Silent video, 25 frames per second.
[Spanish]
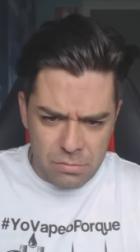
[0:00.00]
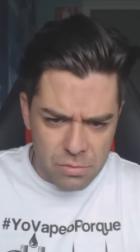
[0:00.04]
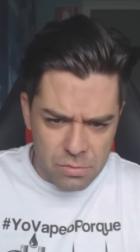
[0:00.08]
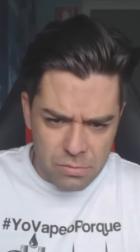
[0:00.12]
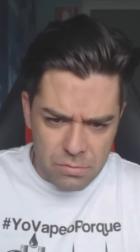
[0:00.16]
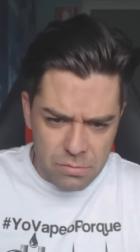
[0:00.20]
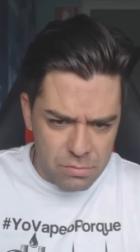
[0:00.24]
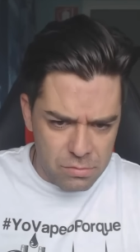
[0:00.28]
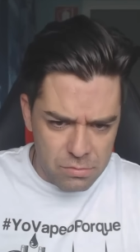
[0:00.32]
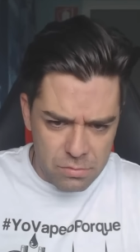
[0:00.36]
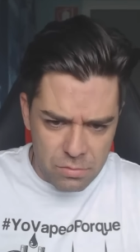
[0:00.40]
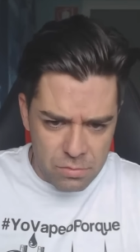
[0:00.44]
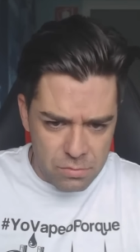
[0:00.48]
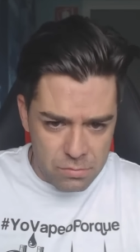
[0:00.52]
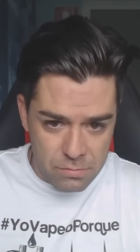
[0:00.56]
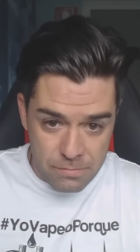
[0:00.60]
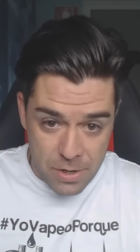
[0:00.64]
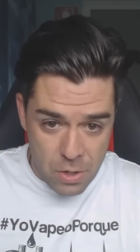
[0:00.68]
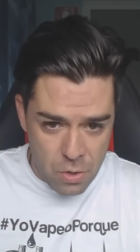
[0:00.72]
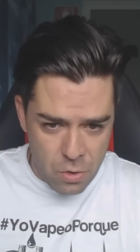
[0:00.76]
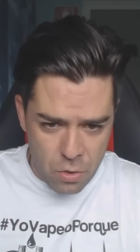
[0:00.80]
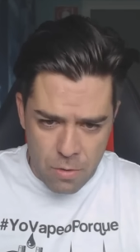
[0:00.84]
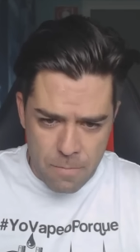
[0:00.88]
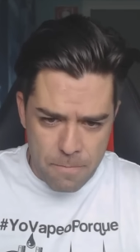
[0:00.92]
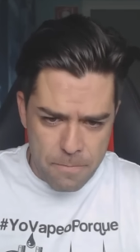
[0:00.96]
mm,
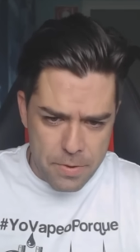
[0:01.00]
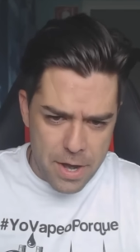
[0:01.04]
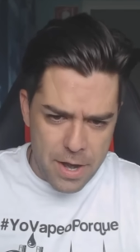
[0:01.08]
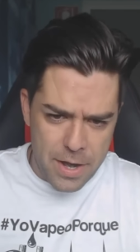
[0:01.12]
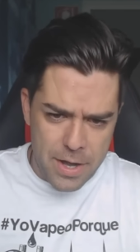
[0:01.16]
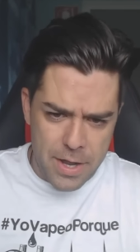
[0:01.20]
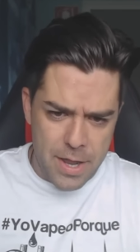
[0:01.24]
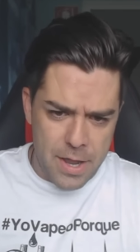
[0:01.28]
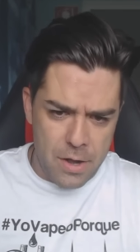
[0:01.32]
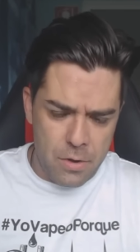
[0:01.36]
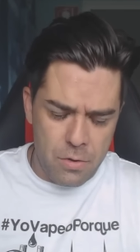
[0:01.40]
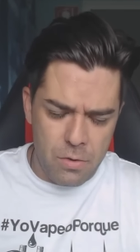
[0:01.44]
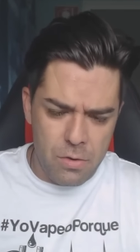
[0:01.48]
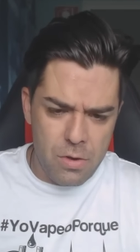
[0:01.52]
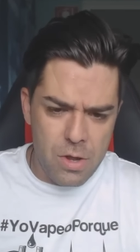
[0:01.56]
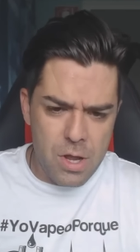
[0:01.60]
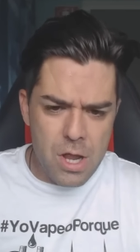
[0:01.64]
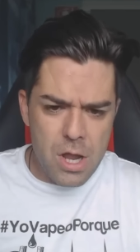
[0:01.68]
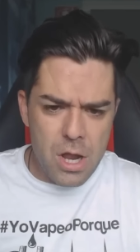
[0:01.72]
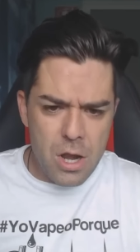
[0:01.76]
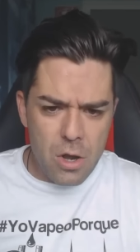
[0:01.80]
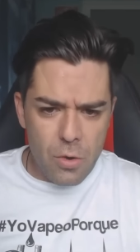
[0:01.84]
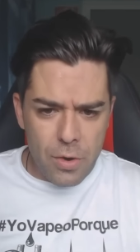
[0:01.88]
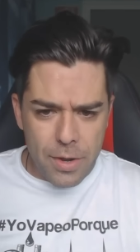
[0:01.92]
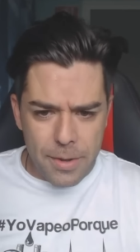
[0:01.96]
me lo compraría, ¿no?
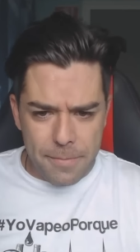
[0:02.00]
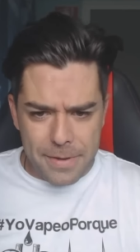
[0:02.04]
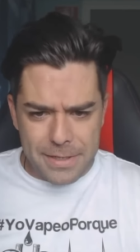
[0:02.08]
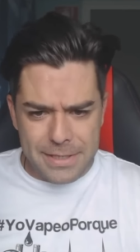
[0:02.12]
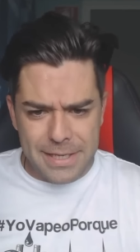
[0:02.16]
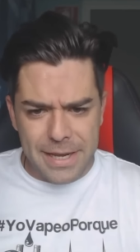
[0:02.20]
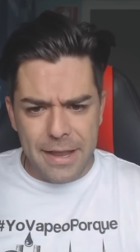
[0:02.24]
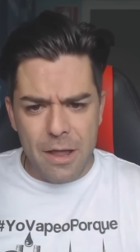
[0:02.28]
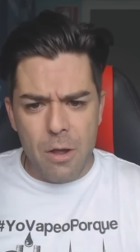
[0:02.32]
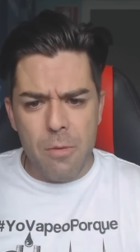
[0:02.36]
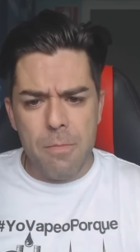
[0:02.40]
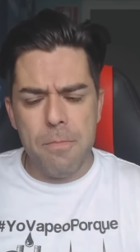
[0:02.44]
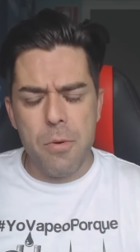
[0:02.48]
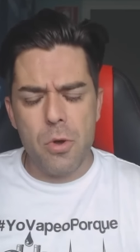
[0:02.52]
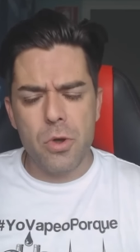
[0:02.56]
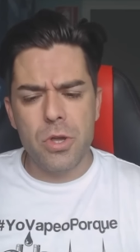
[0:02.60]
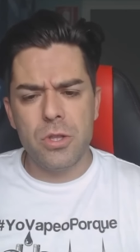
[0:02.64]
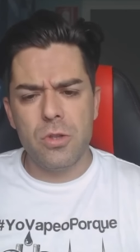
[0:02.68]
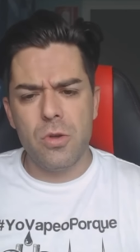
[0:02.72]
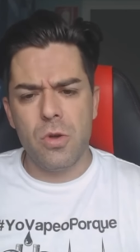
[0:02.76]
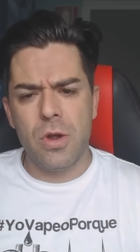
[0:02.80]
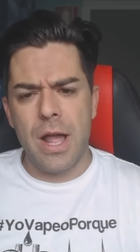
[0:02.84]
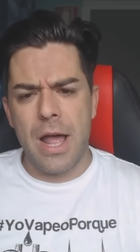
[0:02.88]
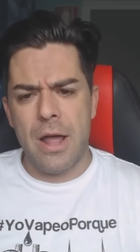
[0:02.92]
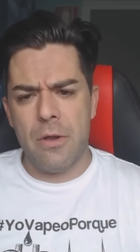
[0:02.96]
Lo que pasa que es un
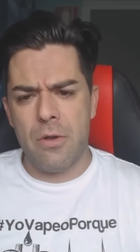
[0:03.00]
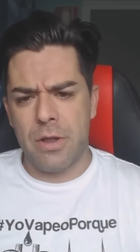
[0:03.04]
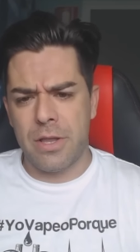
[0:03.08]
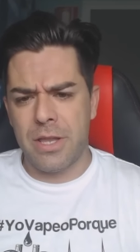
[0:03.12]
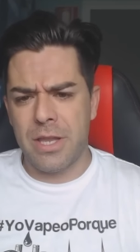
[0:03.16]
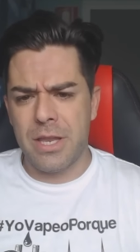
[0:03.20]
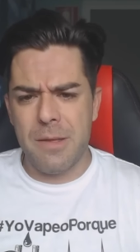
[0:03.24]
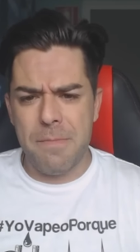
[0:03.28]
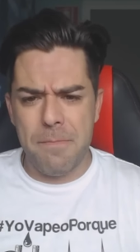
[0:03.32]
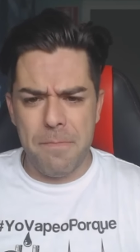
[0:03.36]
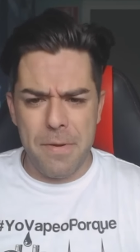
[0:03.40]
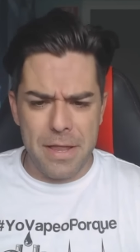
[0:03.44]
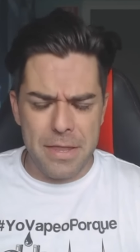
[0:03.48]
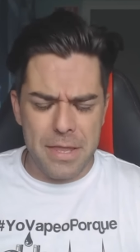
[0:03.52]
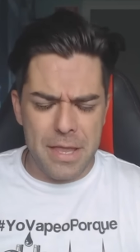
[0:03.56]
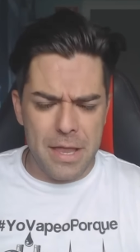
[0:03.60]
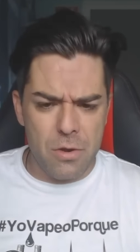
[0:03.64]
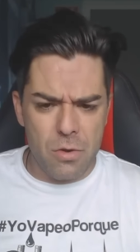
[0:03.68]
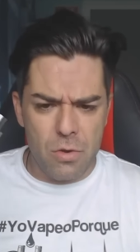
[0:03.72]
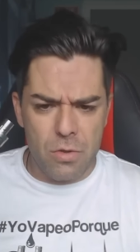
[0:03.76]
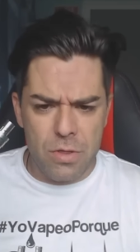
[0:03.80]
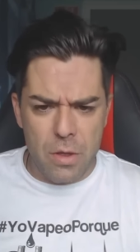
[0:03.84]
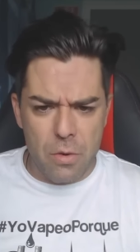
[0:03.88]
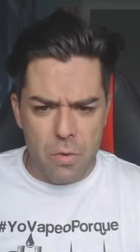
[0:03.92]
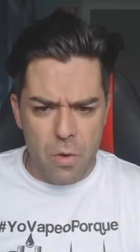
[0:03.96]
poquito caro. Aquí en España
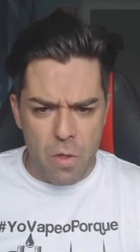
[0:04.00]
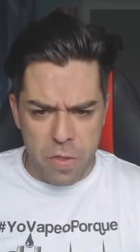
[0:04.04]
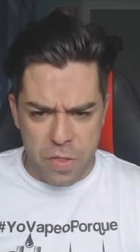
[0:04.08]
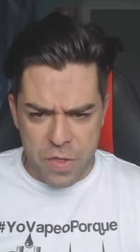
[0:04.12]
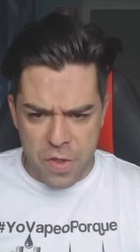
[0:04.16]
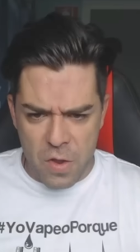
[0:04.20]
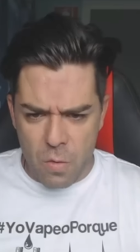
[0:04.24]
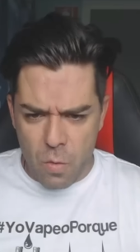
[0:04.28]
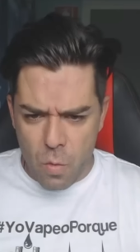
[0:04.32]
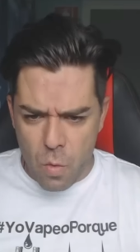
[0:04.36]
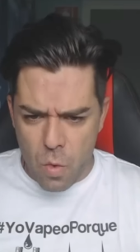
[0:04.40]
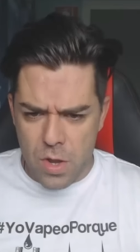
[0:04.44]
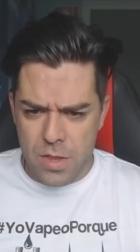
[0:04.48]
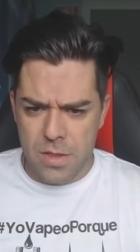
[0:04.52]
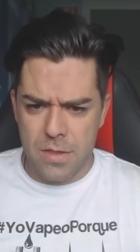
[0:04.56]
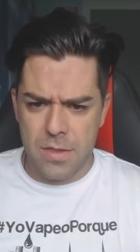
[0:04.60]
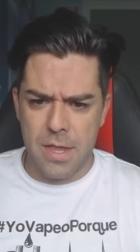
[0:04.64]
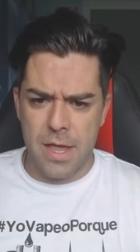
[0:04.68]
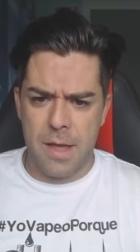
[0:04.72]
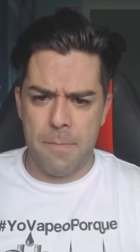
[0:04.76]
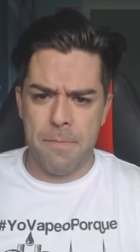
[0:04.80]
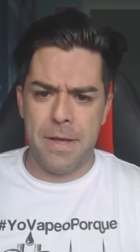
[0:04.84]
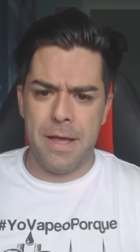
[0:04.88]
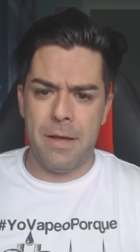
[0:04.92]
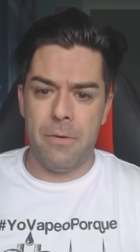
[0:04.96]
ronda unos
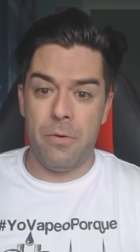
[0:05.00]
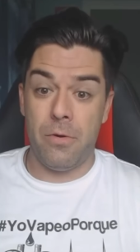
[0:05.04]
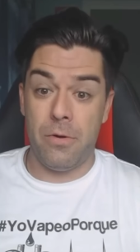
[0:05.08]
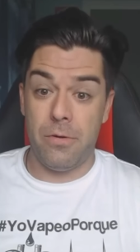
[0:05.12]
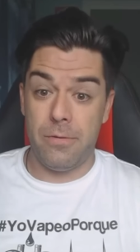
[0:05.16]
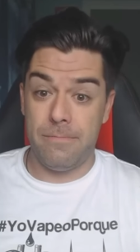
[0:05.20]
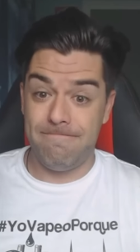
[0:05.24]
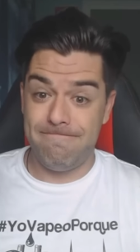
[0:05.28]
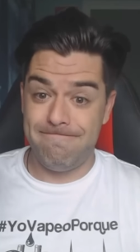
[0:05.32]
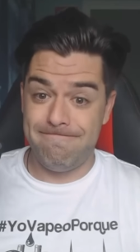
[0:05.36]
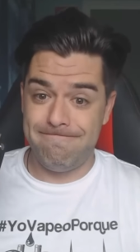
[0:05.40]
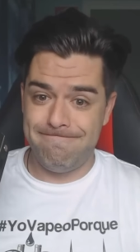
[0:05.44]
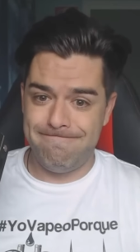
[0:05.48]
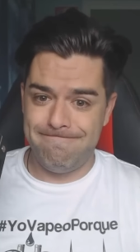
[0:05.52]
50 pavos.